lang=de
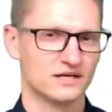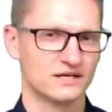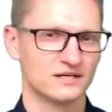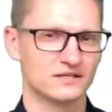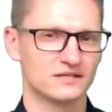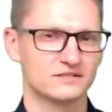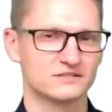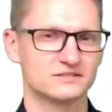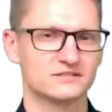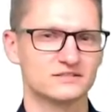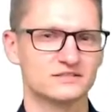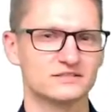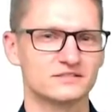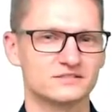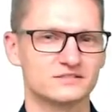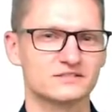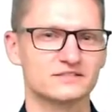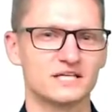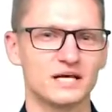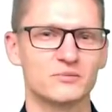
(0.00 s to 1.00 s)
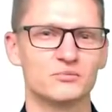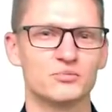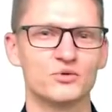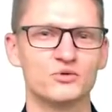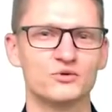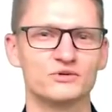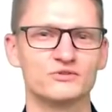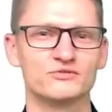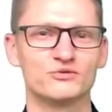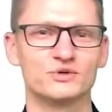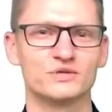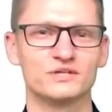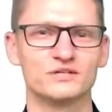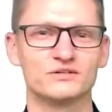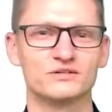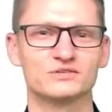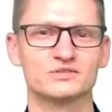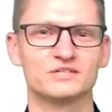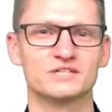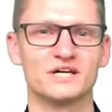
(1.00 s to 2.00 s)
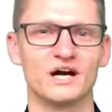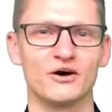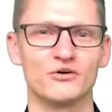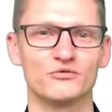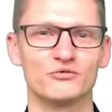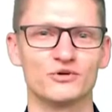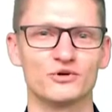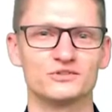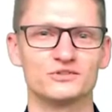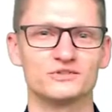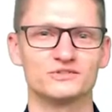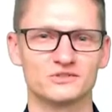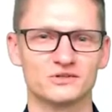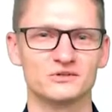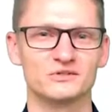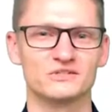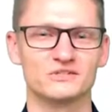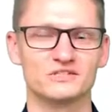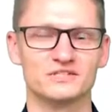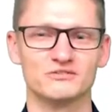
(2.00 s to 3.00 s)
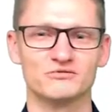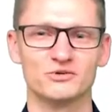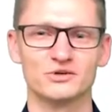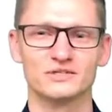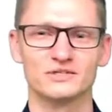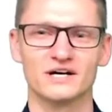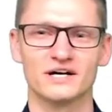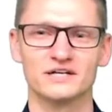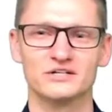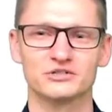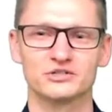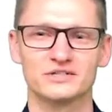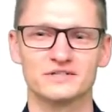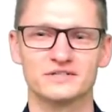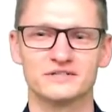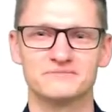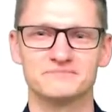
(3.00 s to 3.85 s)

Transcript: das ist der Punkt, wo die Industrie aufhorchen sollte, die wollt ihr einstellen.